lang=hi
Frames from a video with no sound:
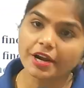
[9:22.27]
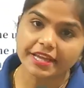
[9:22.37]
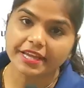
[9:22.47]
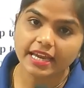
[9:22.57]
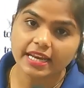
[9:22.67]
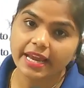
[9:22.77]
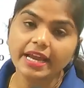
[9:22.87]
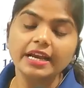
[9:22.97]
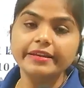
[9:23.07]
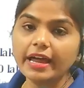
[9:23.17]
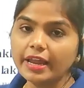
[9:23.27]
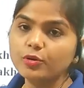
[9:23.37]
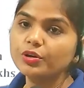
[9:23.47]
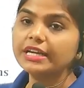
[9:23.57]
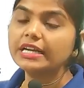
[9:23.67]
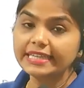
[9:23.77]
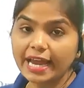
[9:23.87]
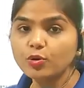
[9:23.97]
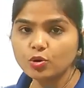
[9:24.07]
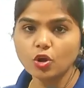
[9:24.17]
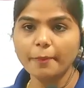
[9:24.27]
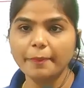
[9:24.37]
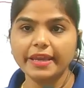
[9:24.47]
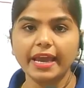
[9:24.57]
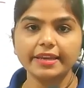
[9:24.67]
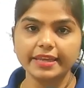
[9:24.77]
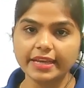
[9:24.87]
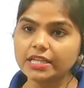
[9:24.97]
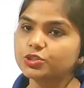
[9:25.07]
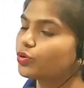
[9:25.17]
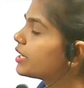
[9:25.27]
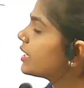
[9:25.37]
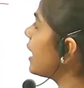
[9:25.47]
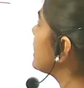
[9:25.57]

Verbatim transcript: बॉडी के लिए नारकोटिक है साइकोट्रॉपिक है ठीक है जो कि